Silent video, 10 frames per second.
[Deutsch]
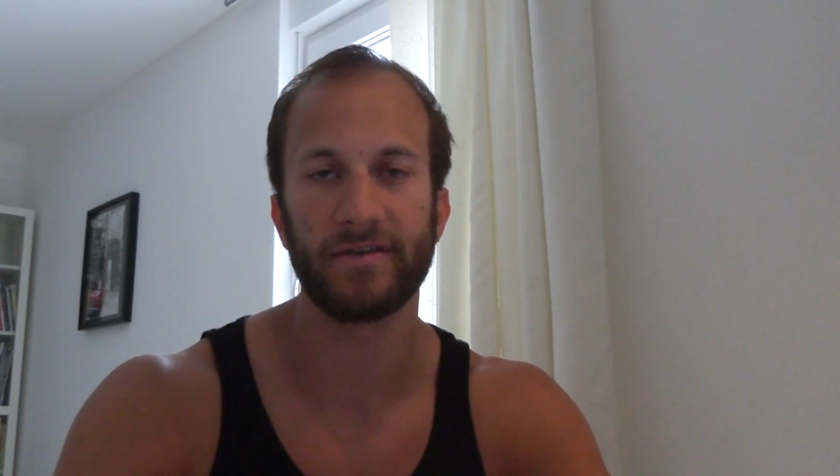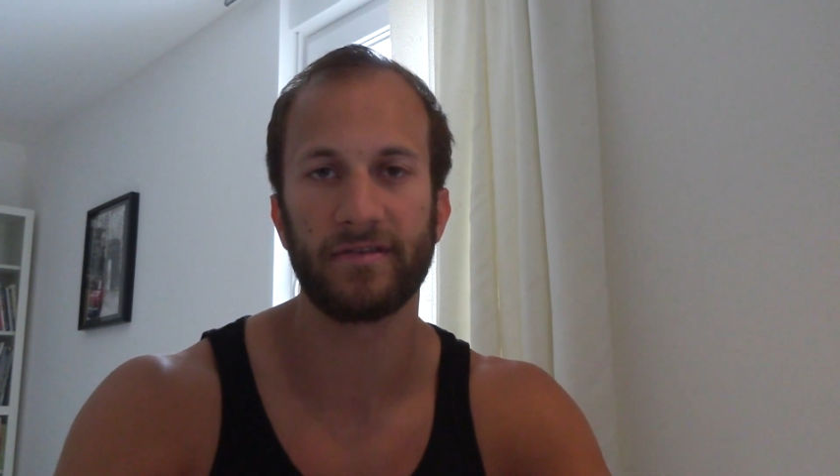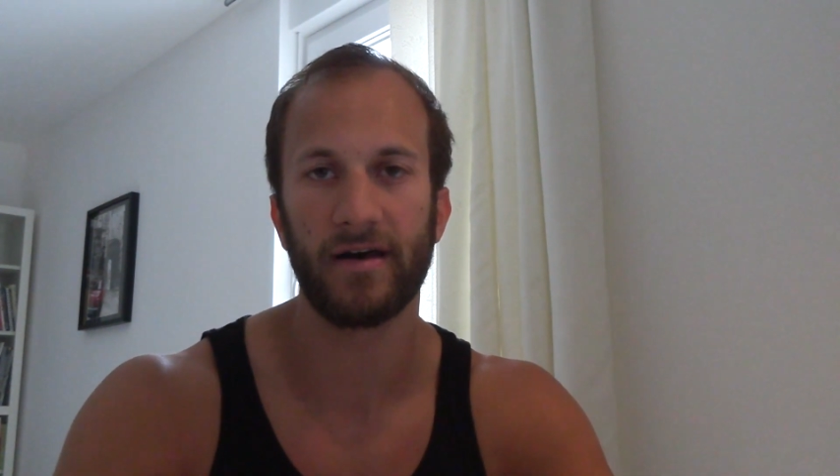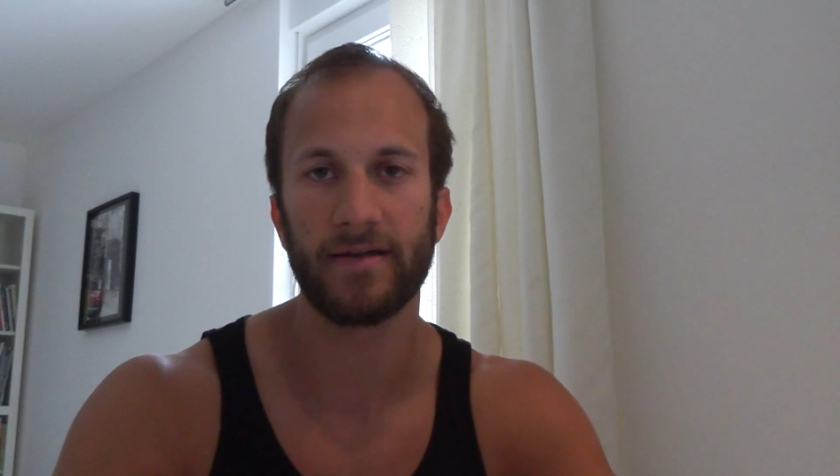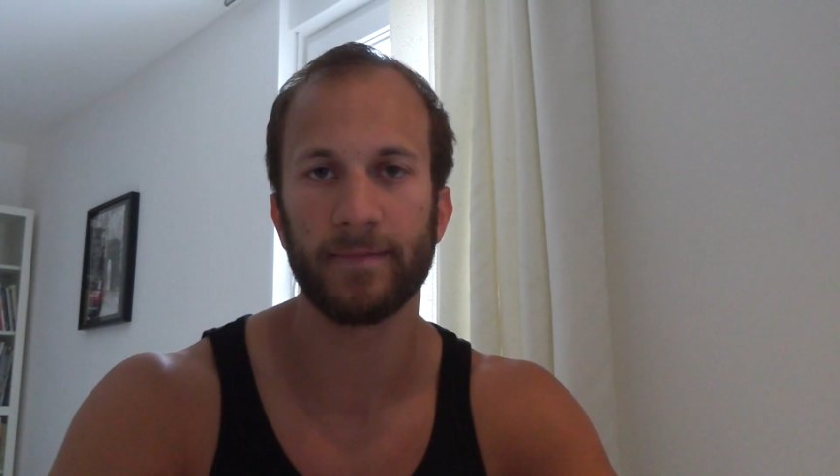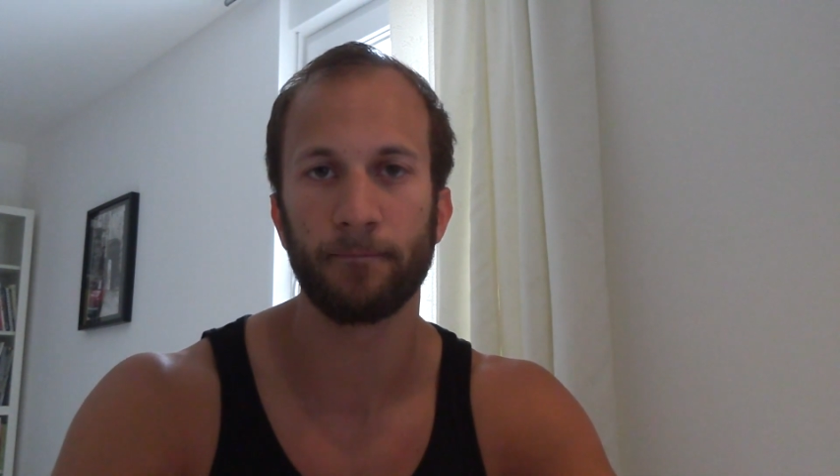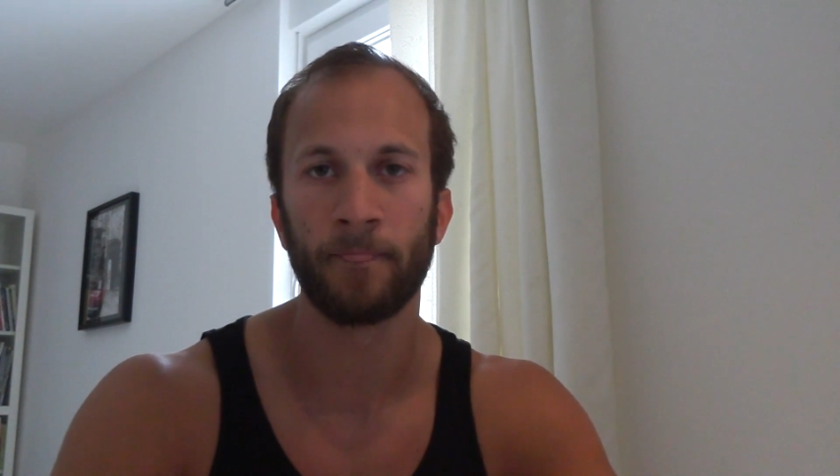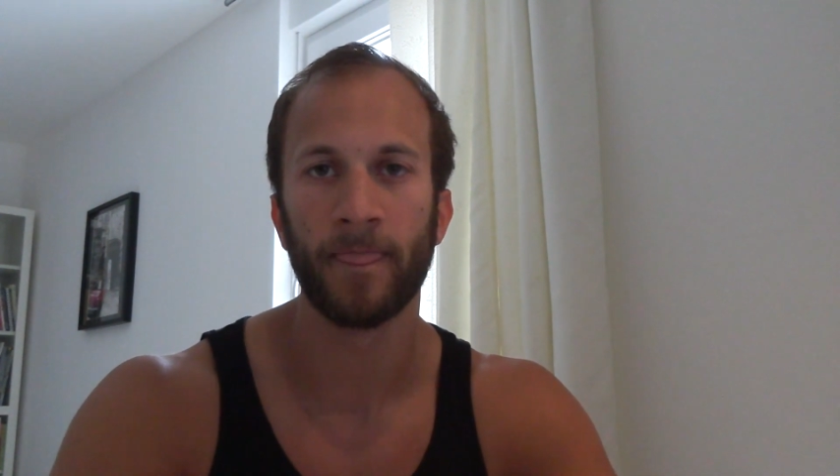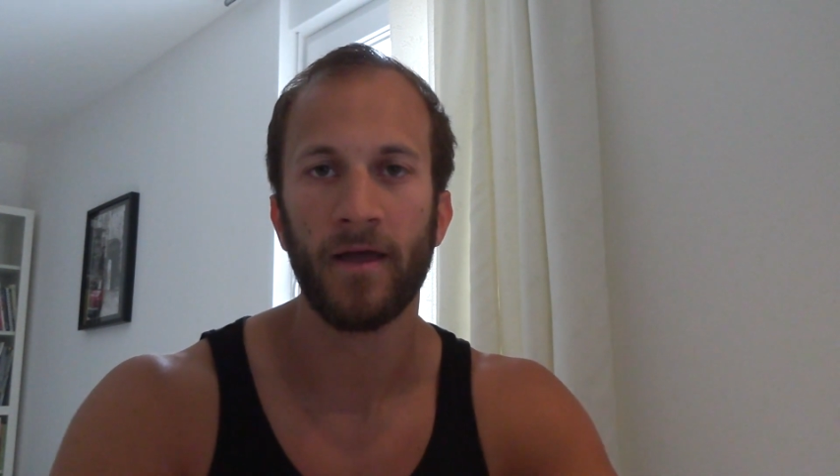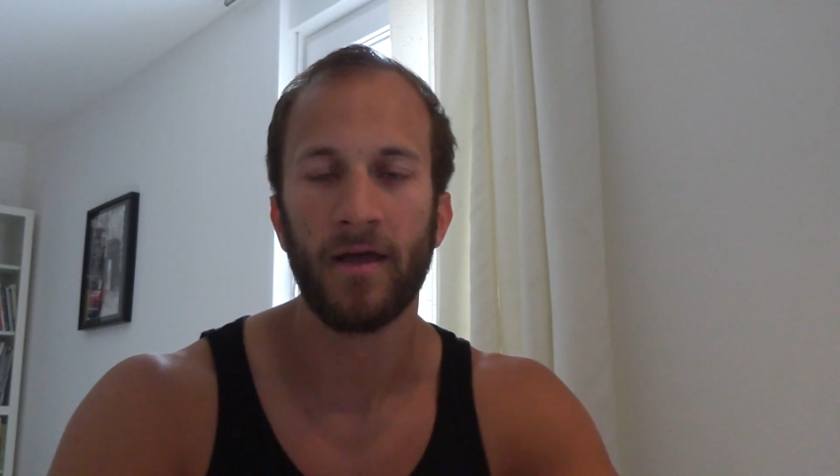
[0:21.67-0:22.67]
Italien.
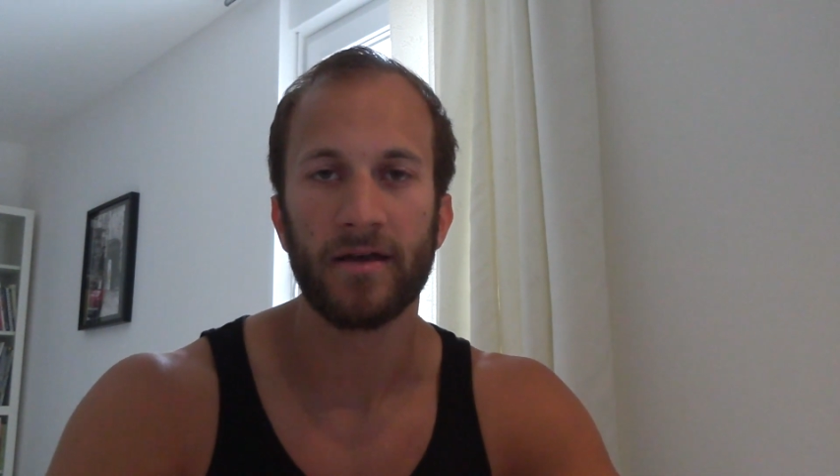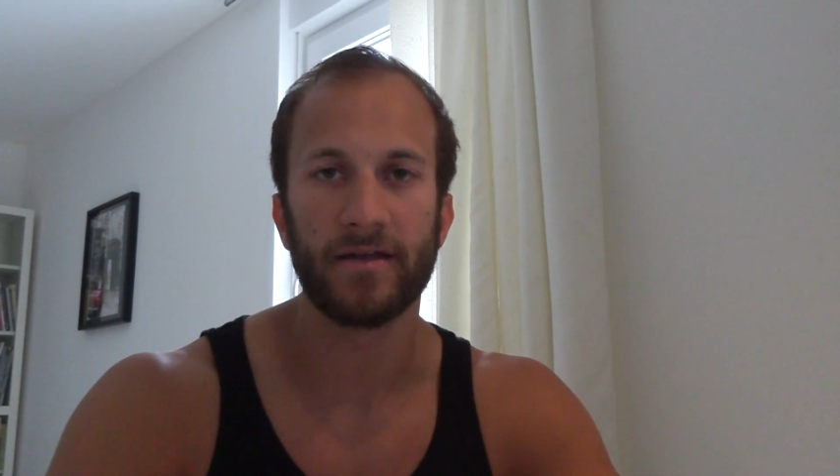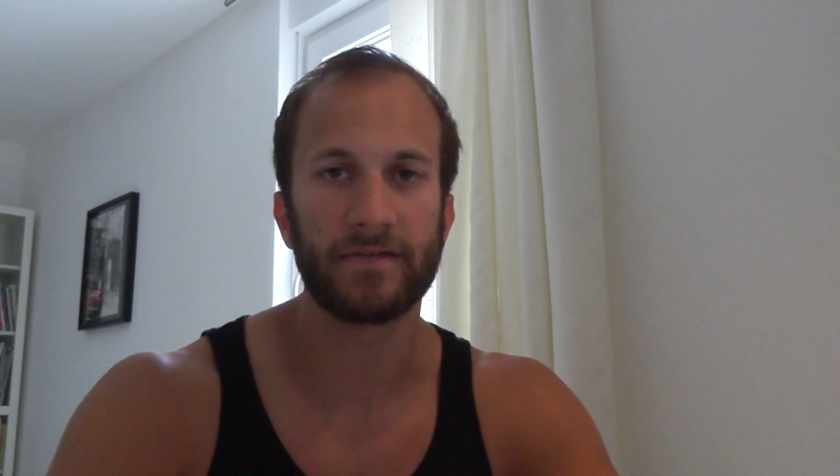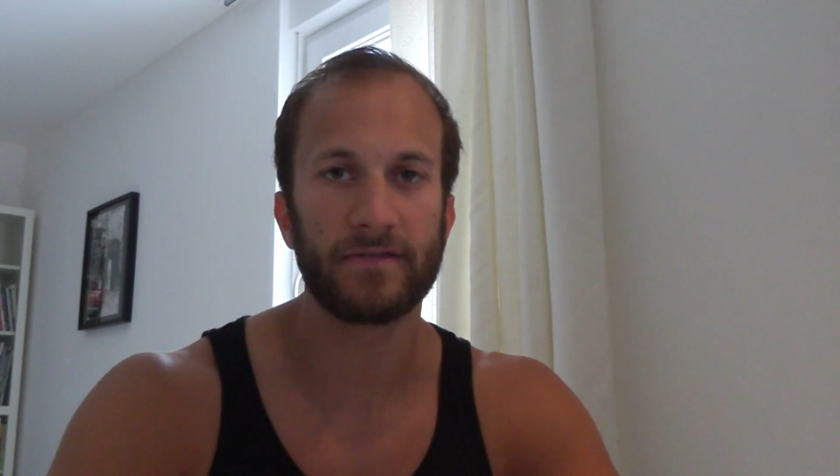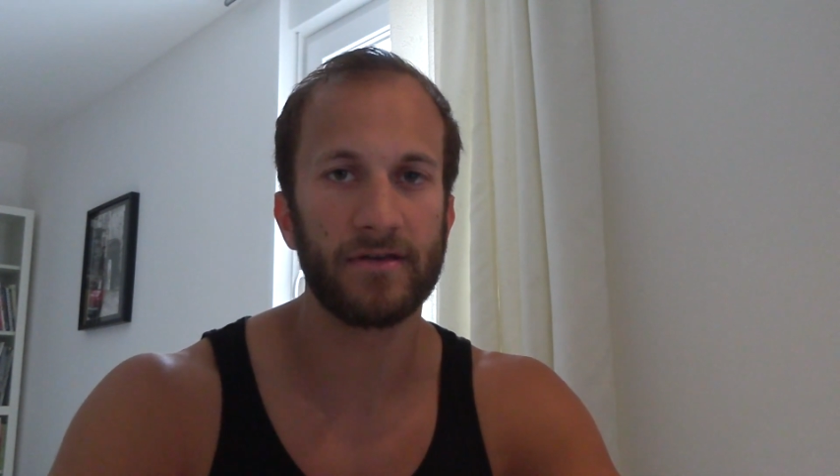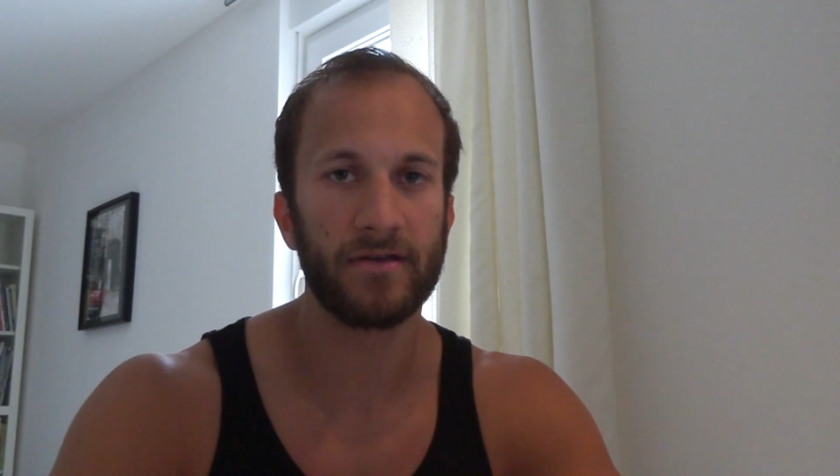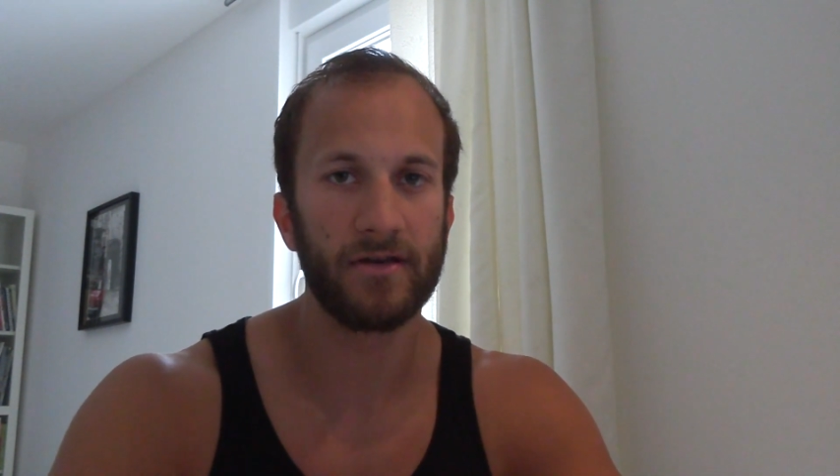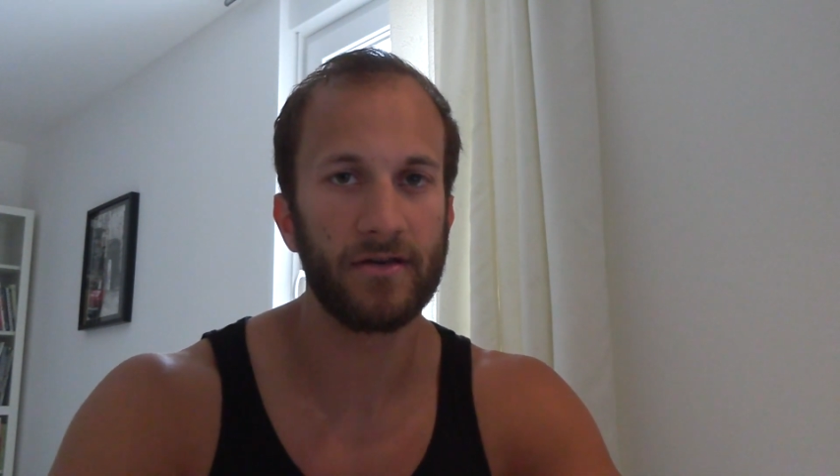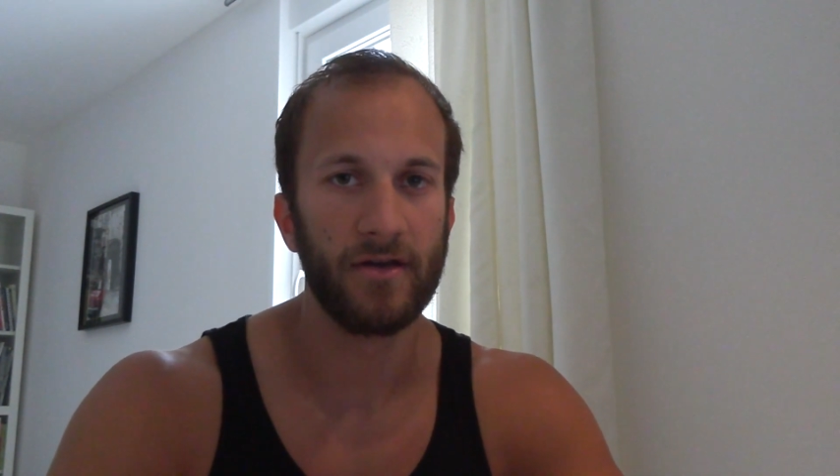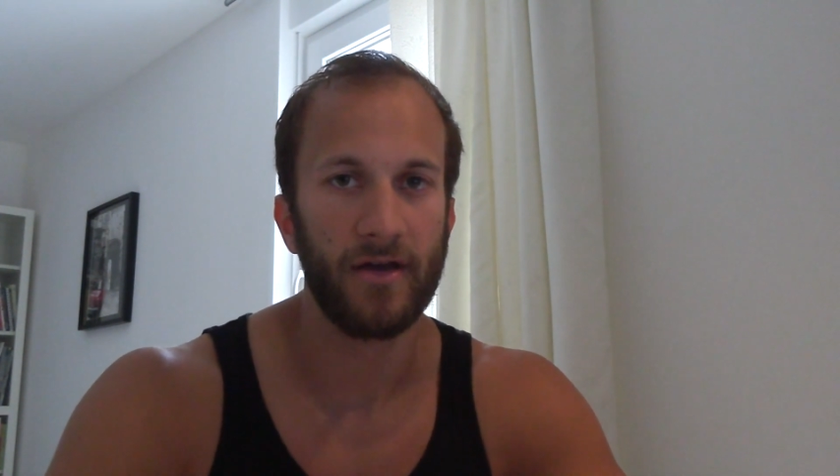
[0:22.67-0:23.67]
Das,
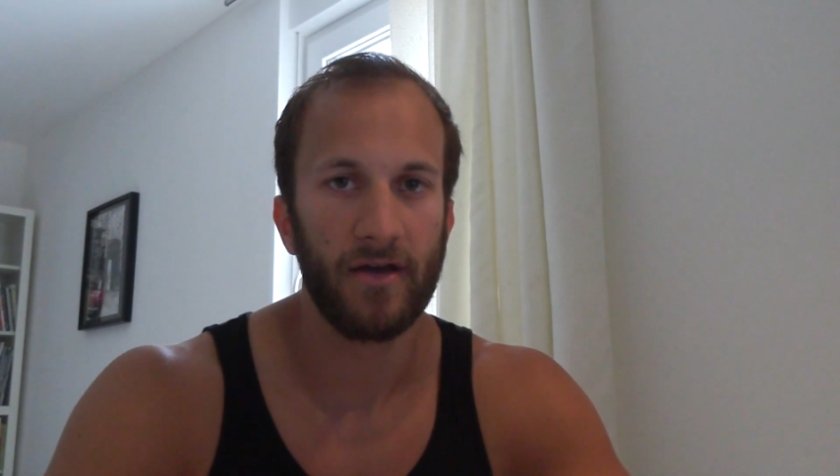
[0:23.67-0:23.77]
äh,